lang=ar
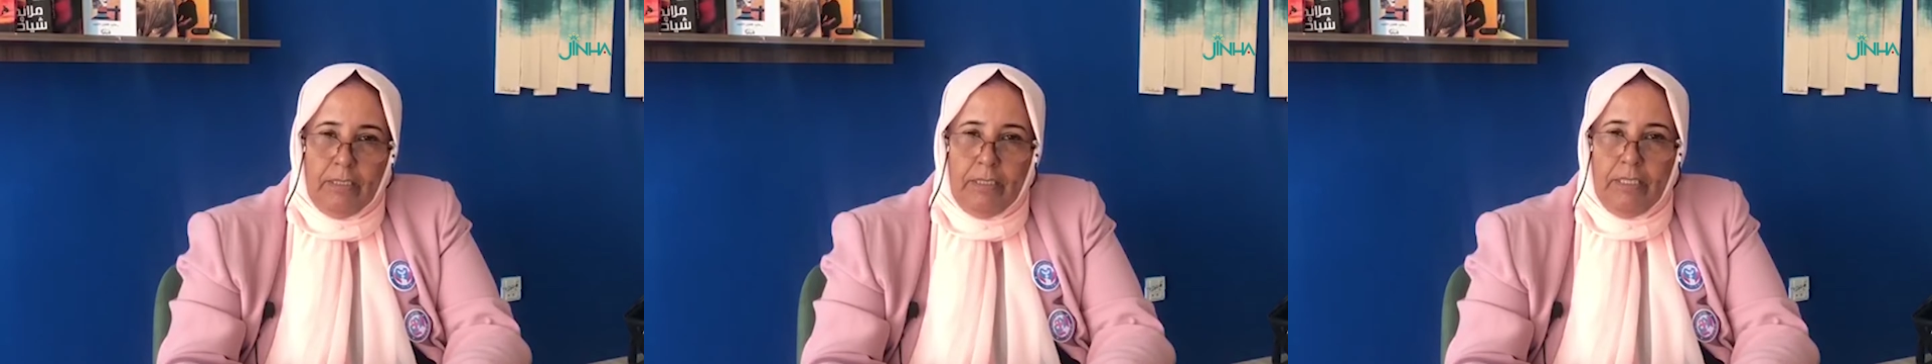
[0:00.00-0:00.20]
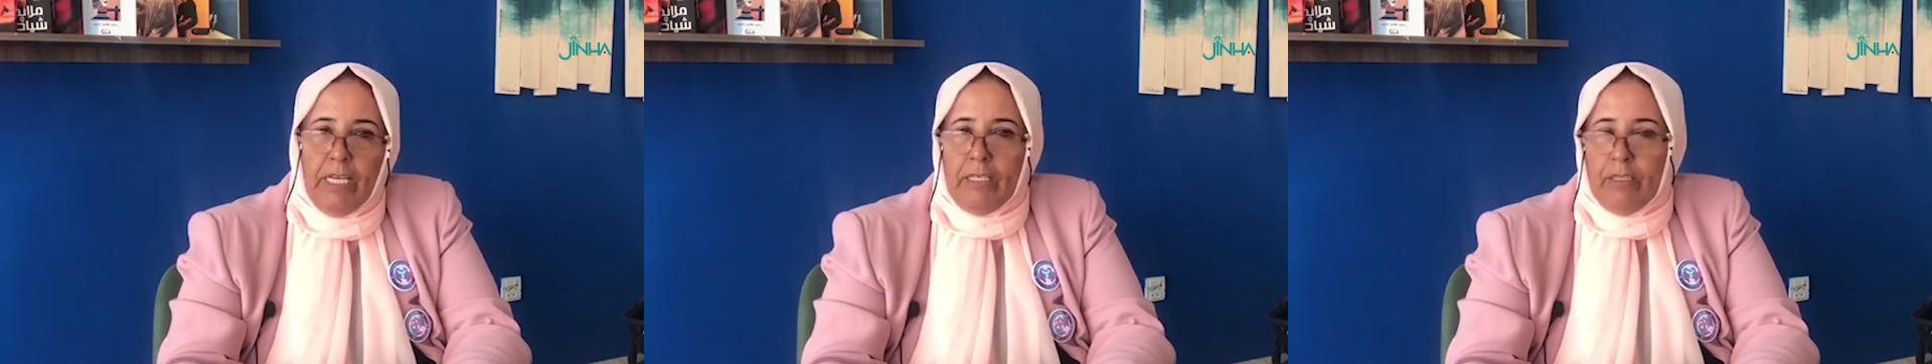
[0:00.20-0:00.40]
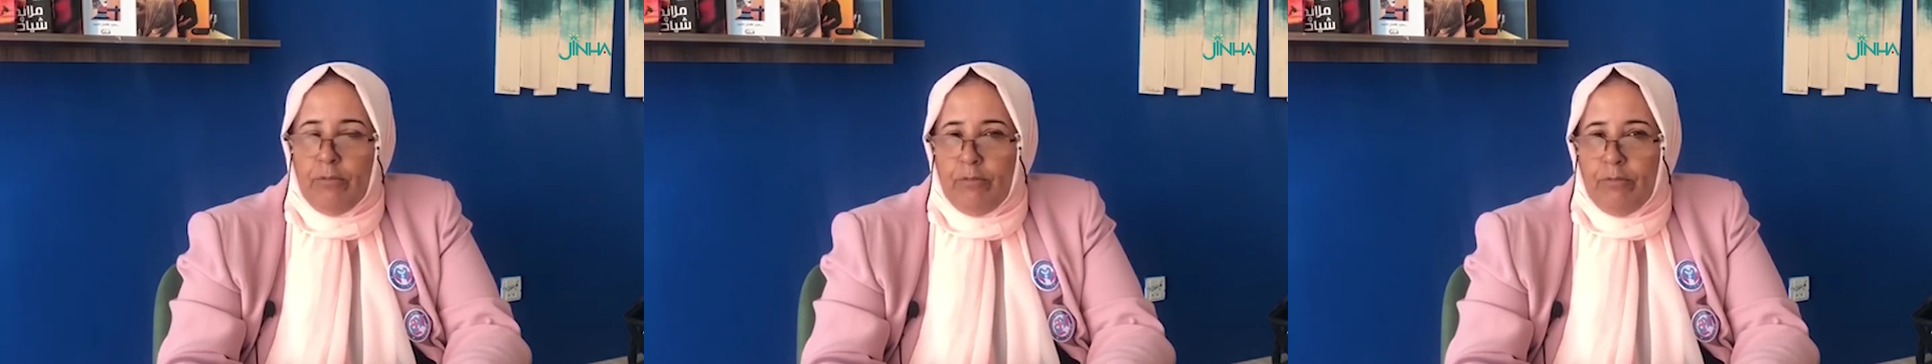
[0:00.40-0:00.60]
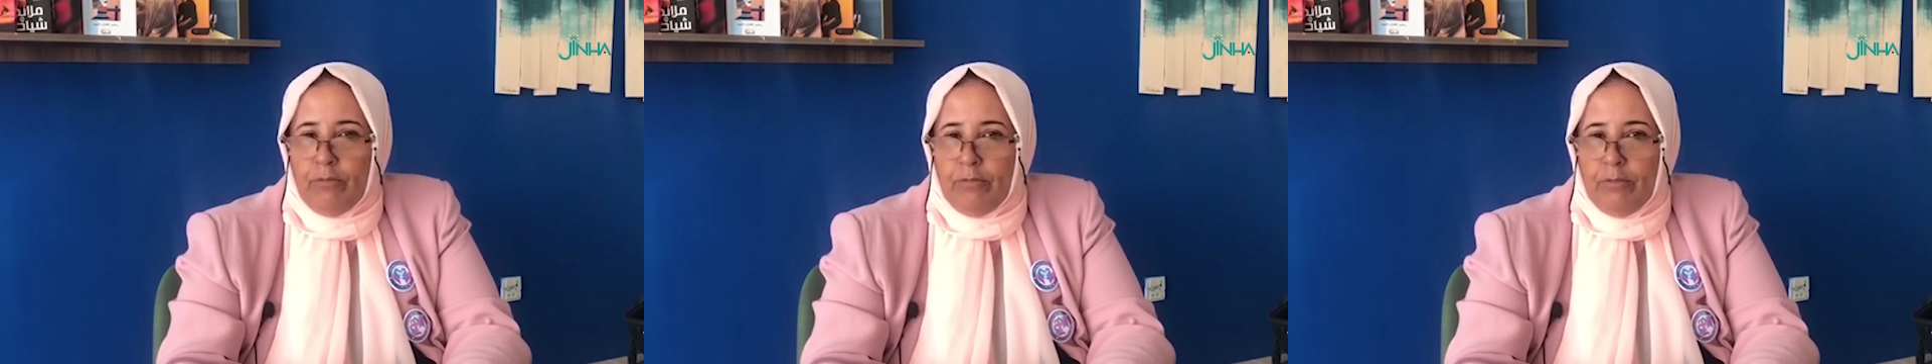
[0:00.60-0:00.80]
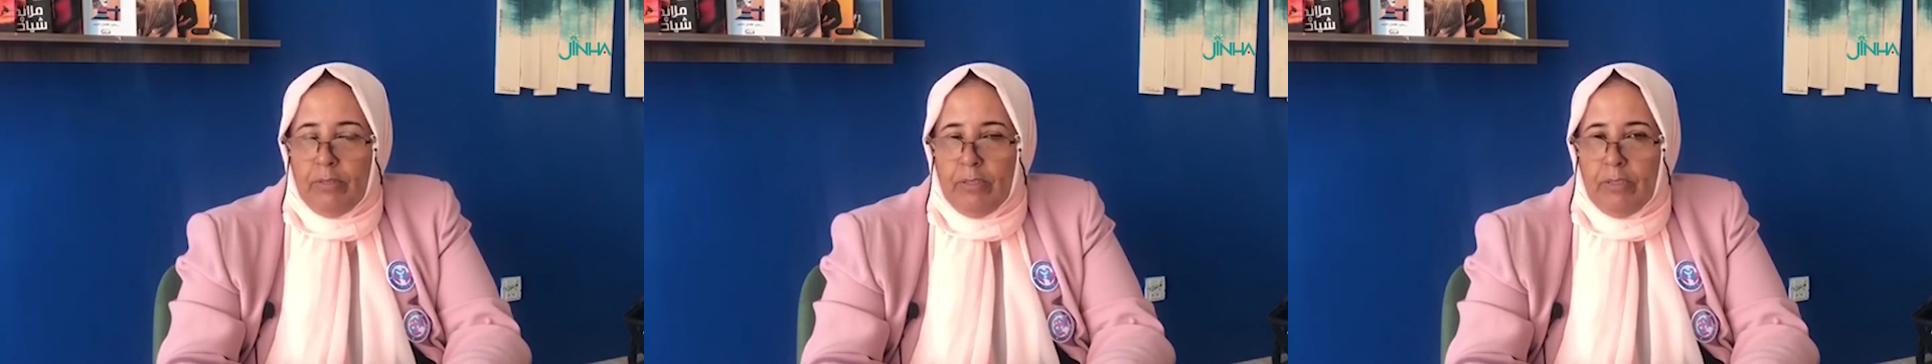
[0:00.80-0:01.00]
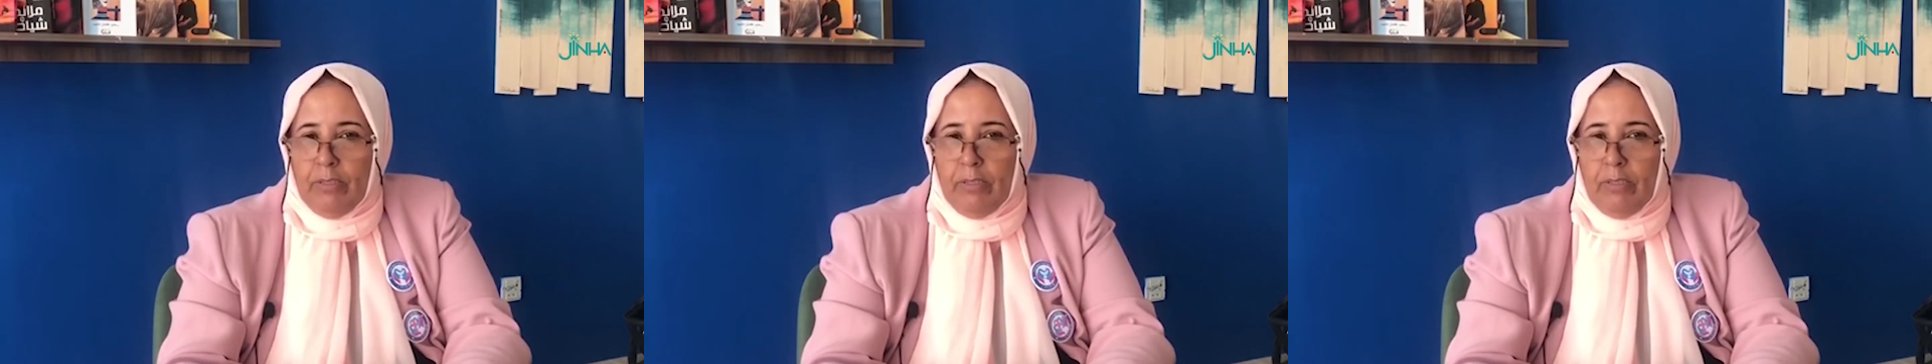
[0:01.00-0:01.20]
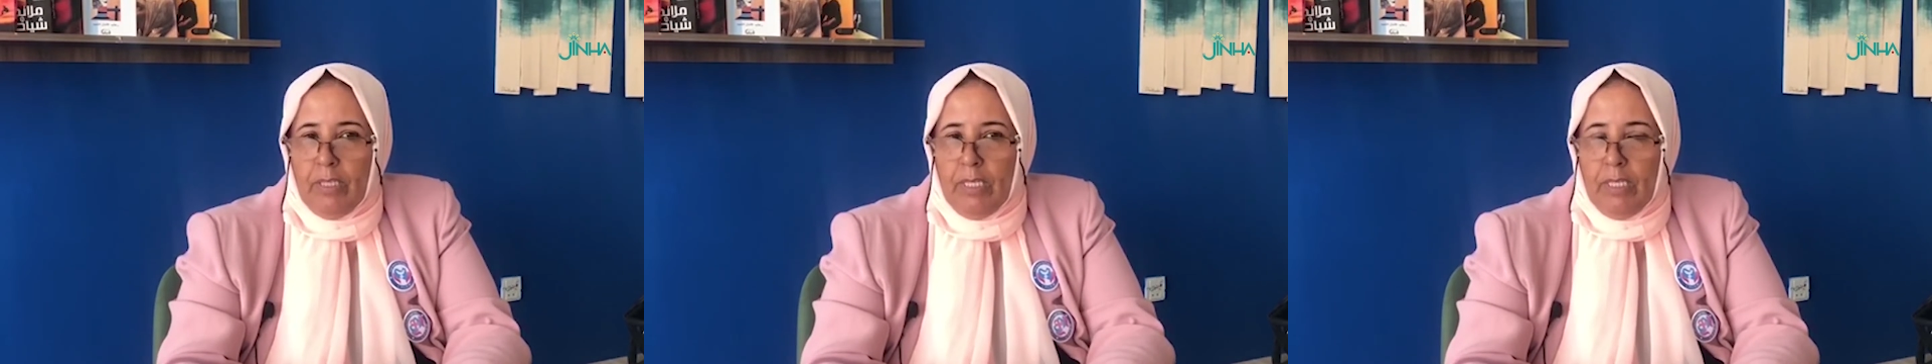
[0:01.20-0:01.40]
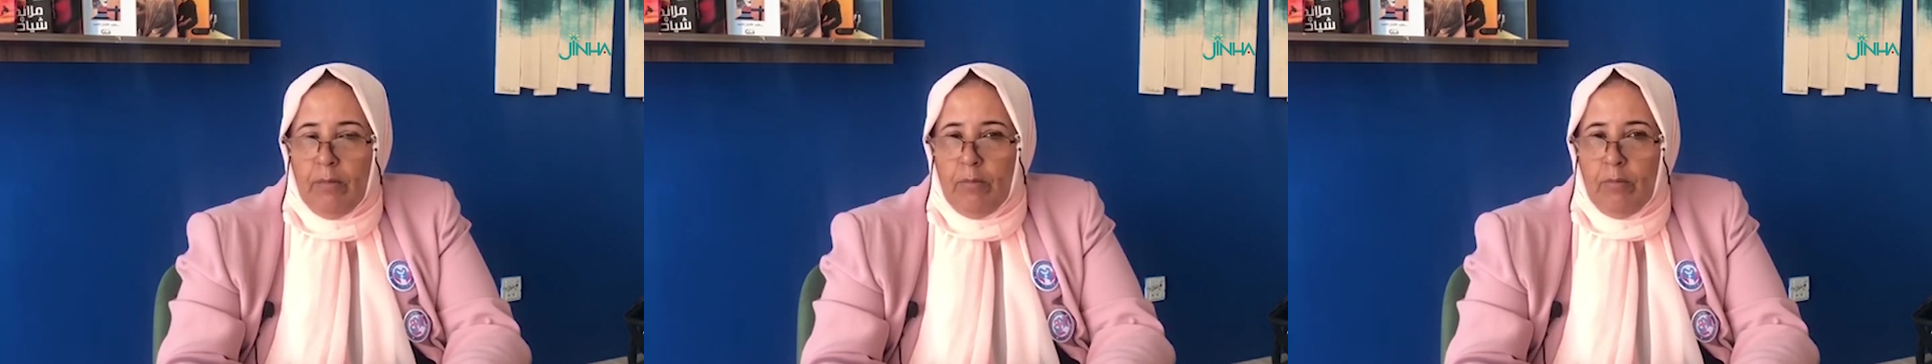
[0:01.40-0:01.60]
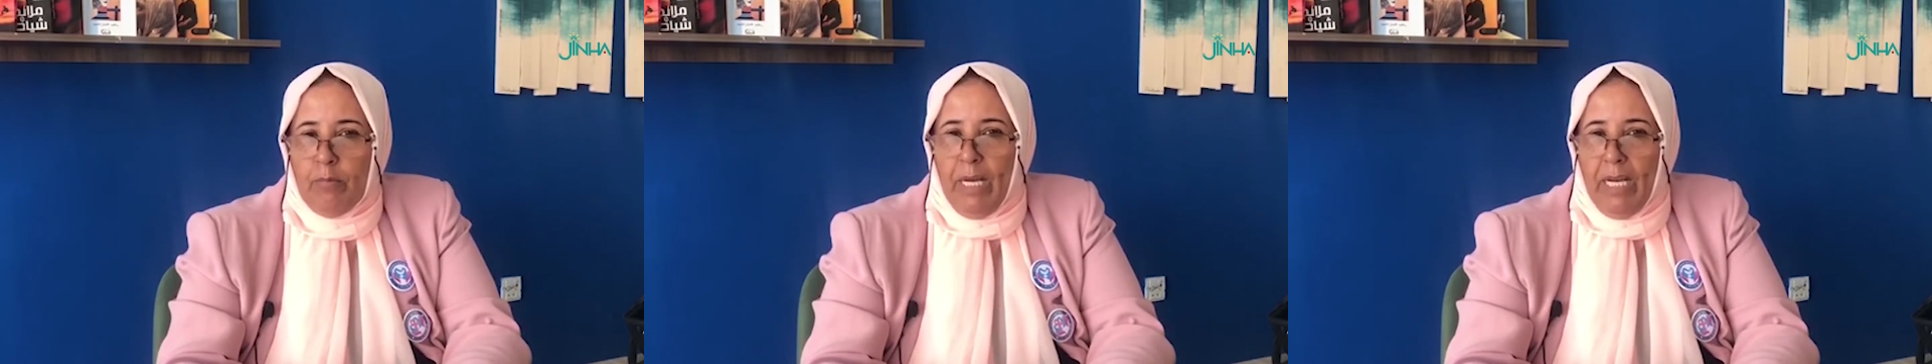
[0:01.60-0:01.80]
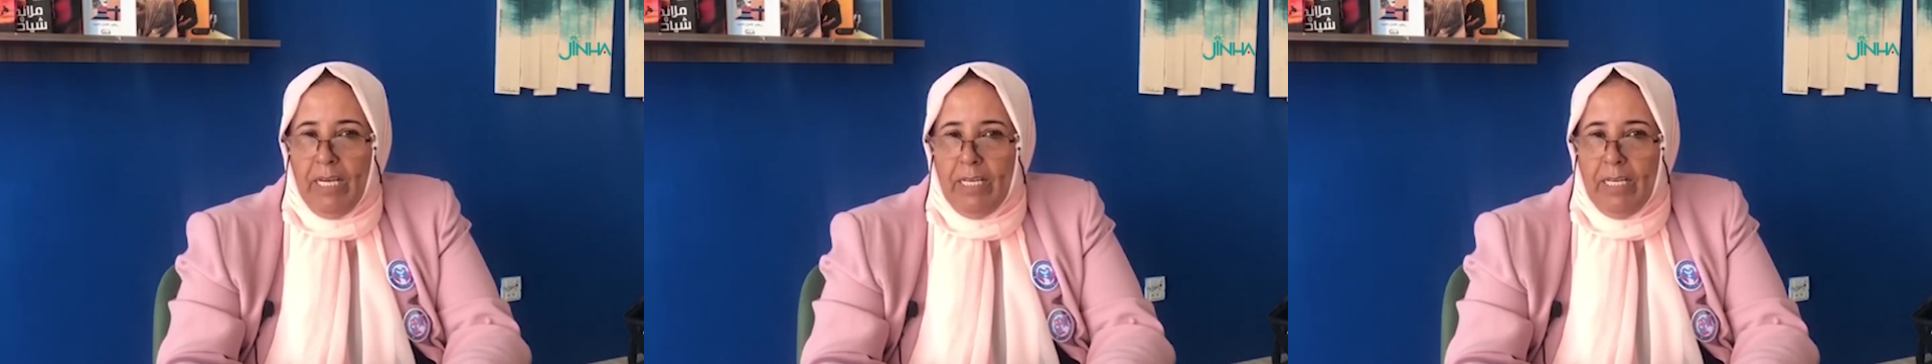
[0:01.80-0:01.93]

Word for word: نقف مع